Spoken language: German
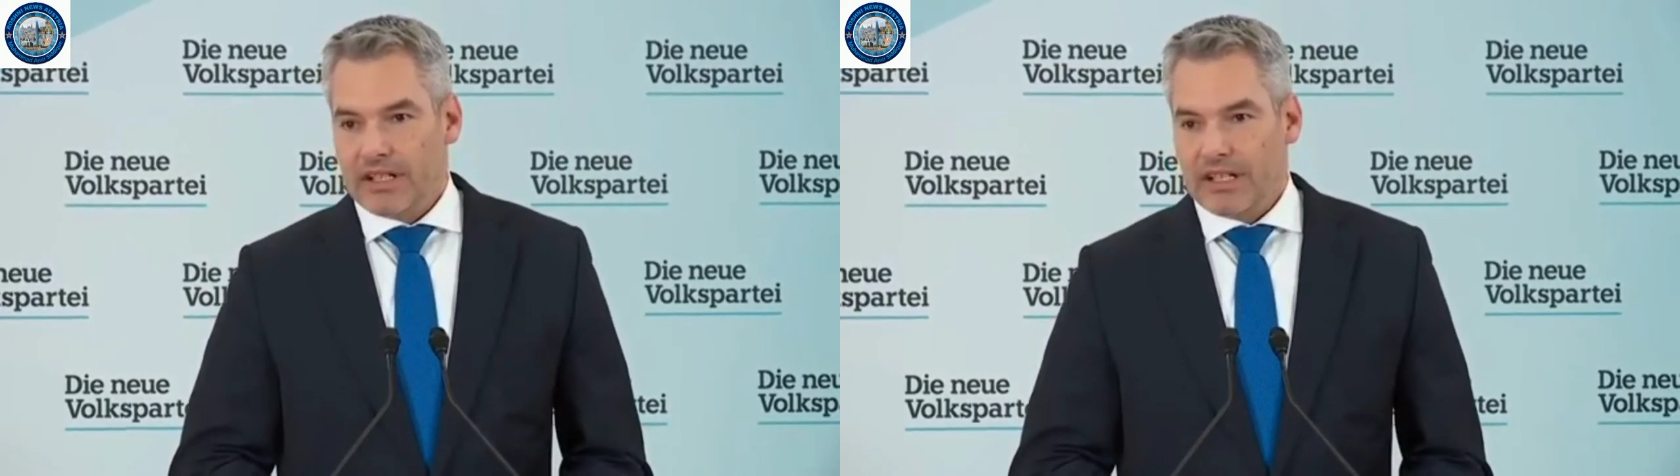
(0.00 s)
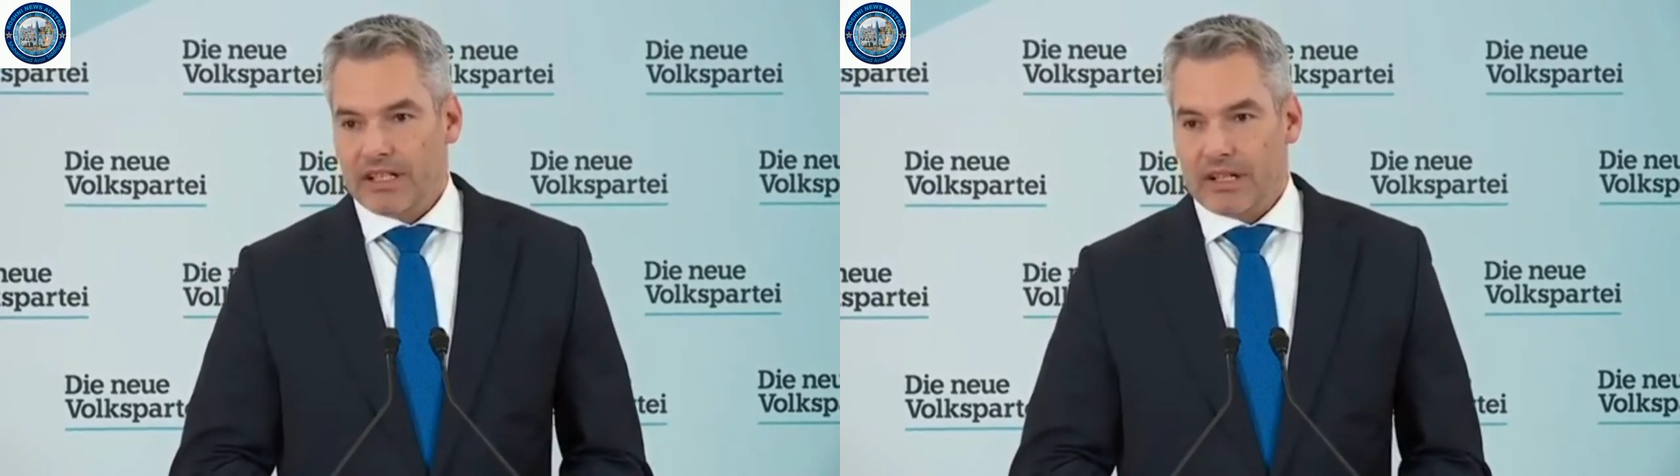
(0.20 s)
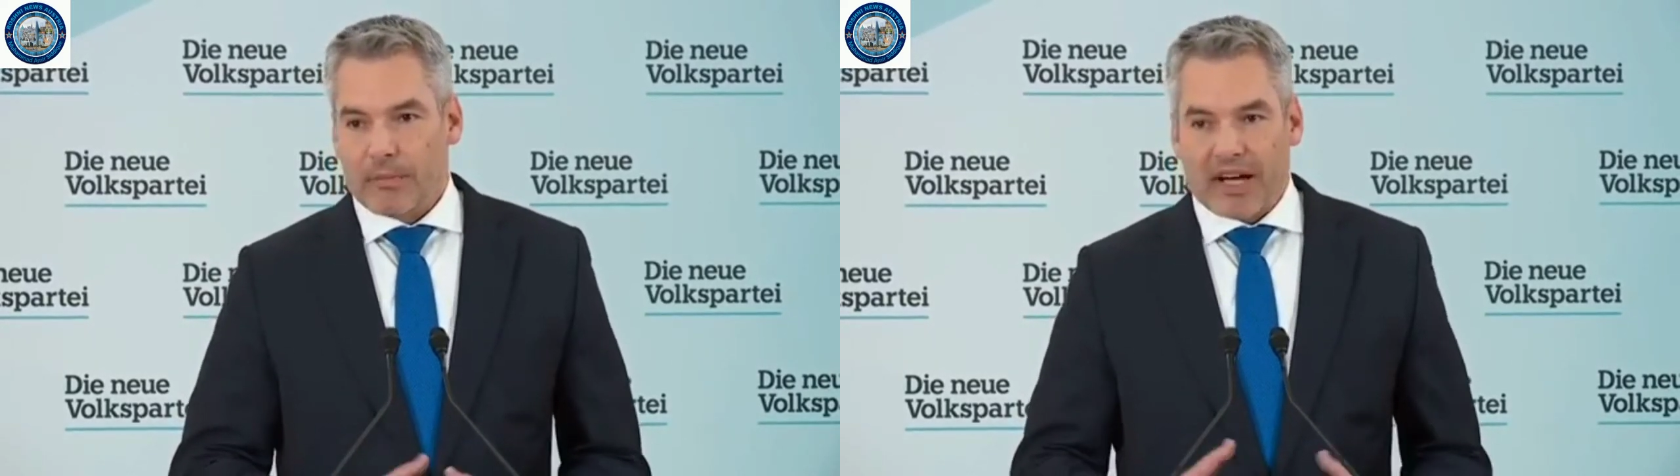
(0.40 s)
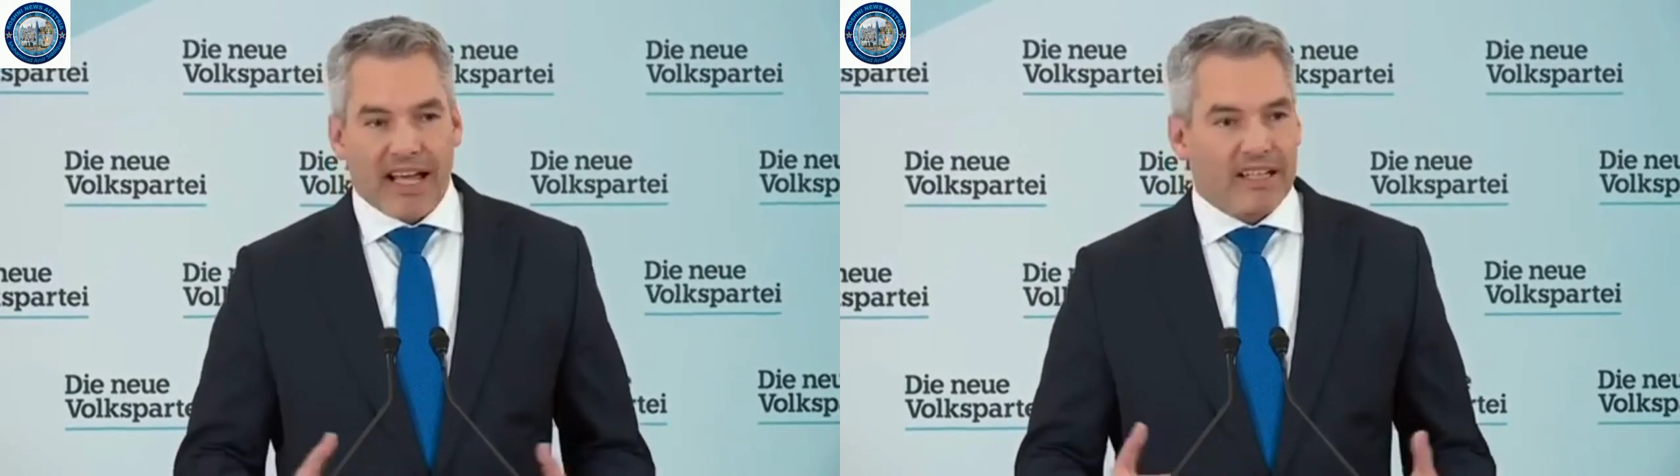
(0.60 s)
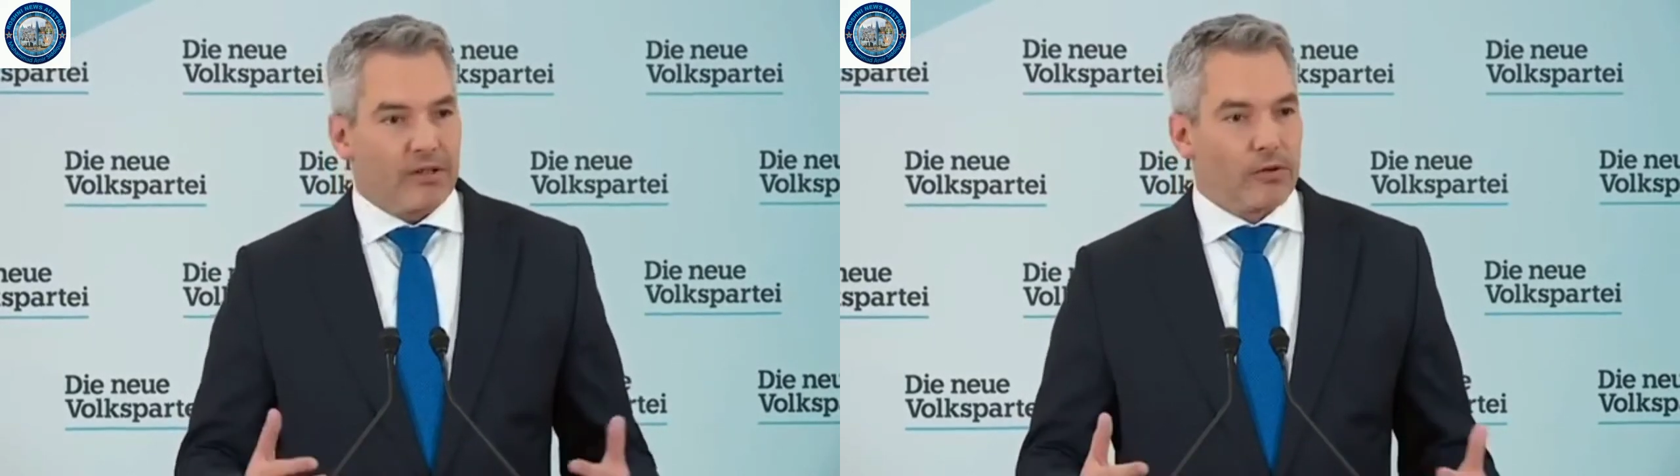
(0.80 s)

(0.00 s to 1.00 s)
in der Breite